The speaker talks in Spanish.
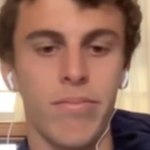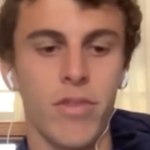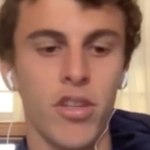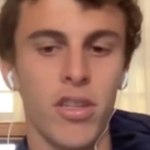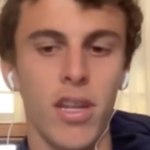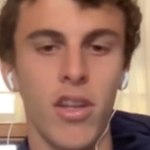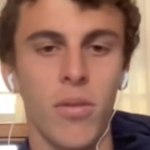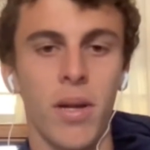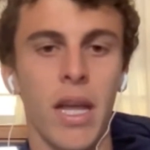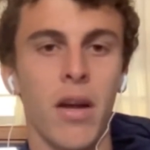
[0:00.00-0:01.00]
no sé si lo
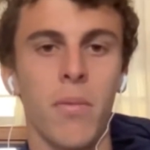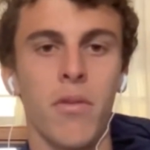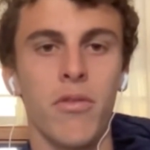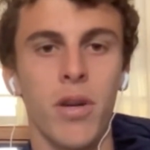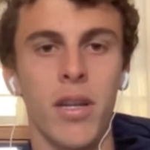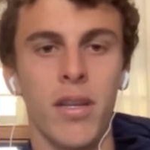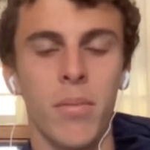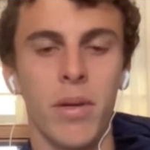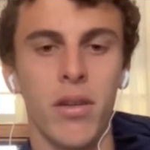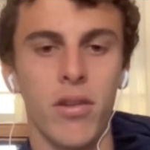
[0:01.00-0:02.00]
tomaría como fuerte,
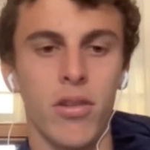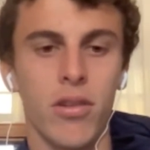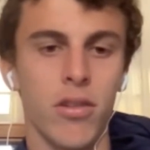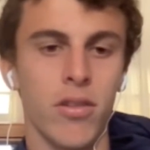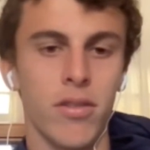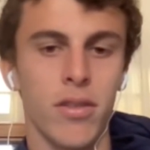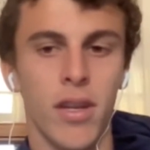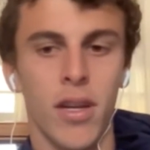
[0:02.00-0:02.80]
pero